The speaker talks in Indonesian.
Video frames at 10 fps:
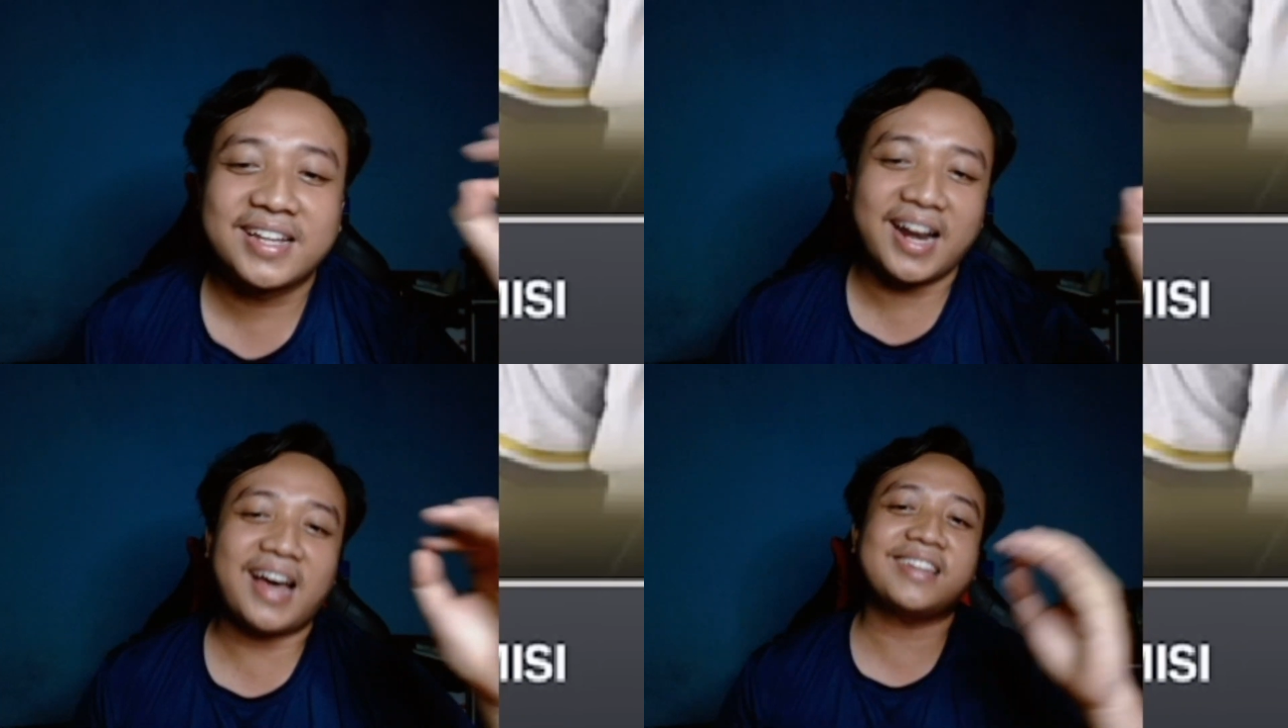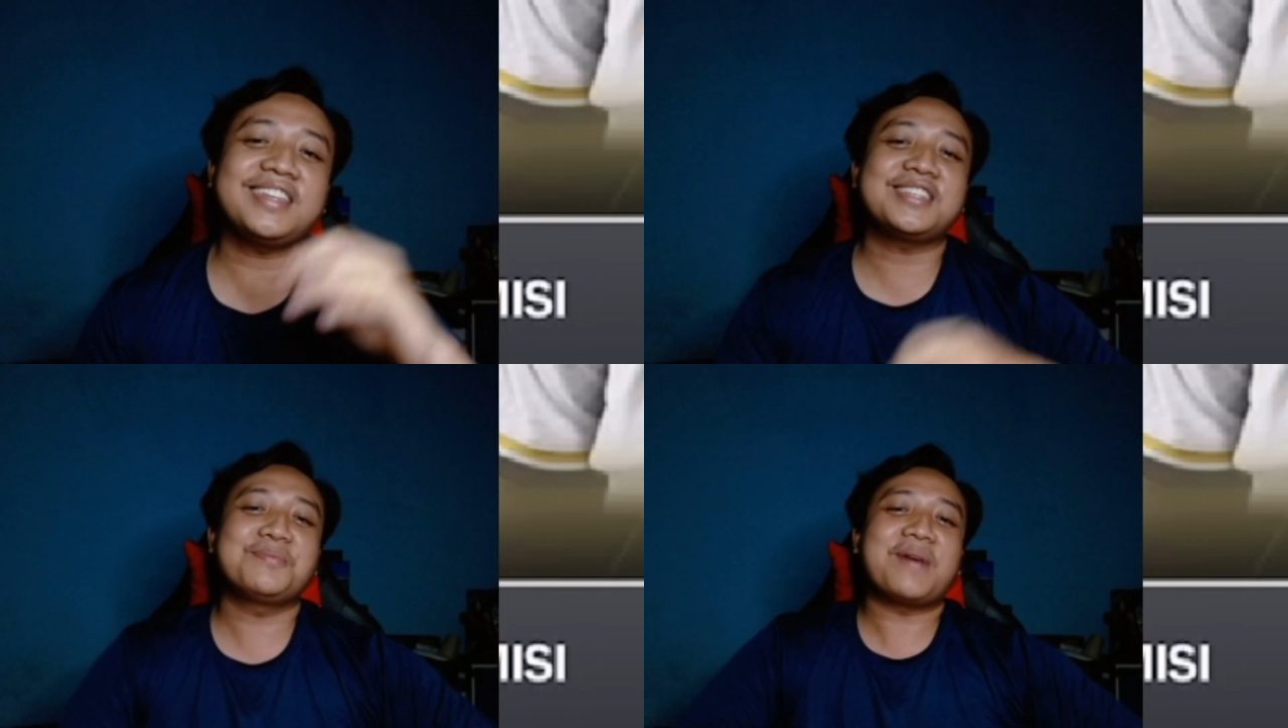
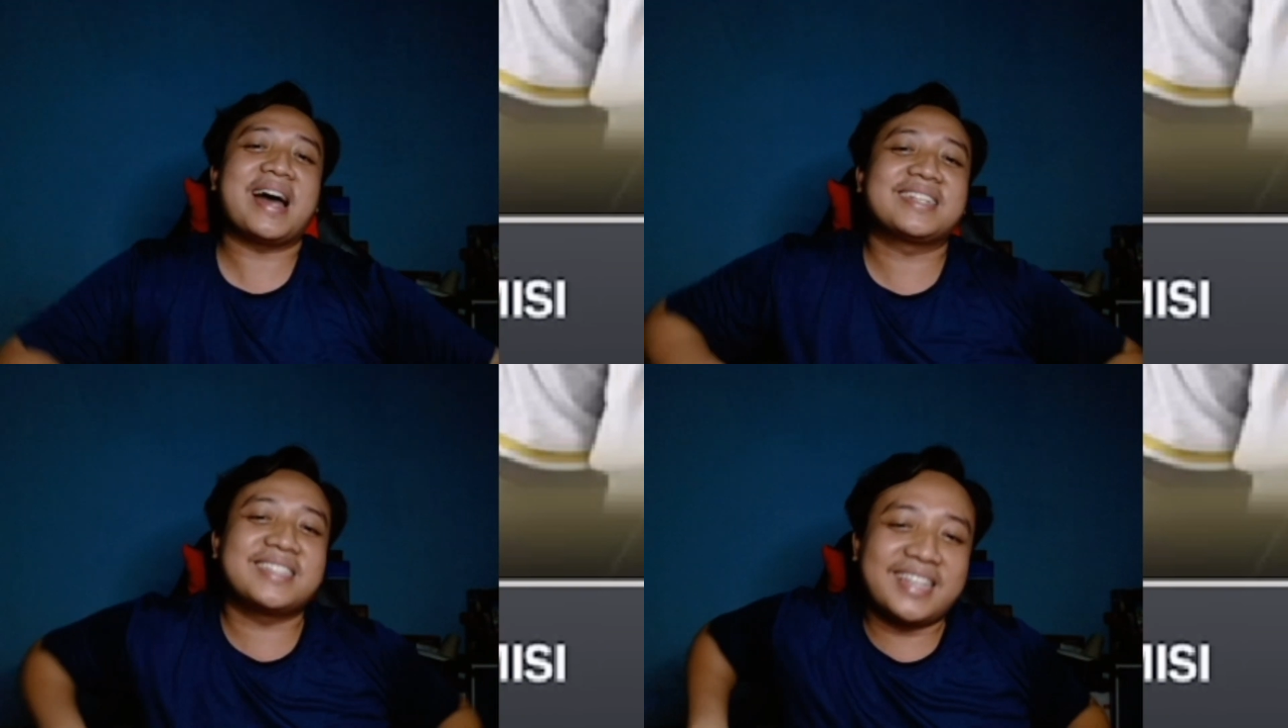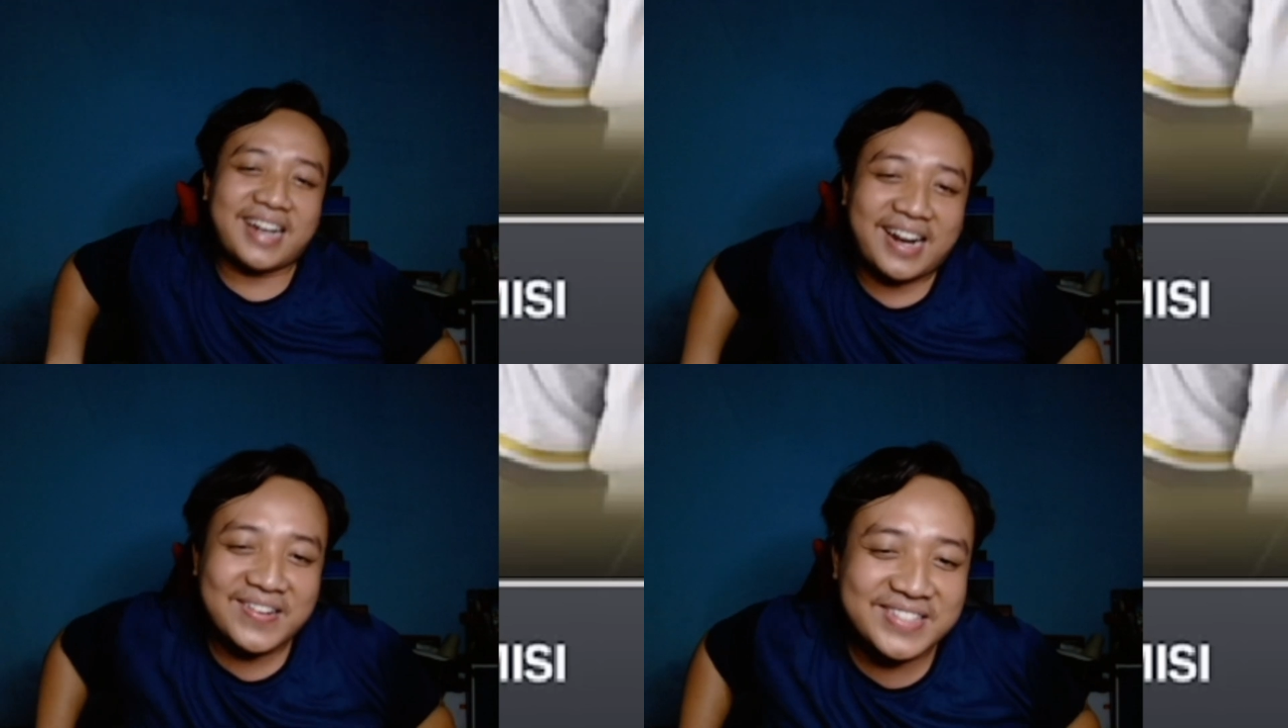Gratis
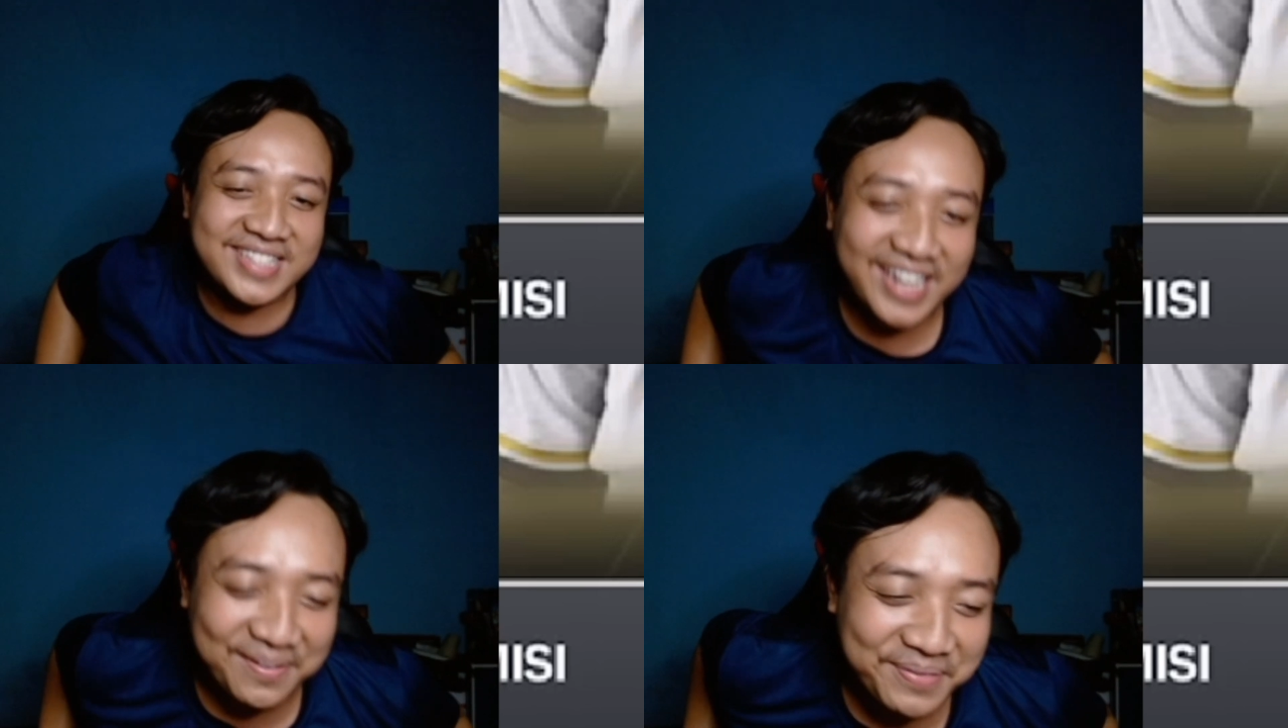Maserano setiap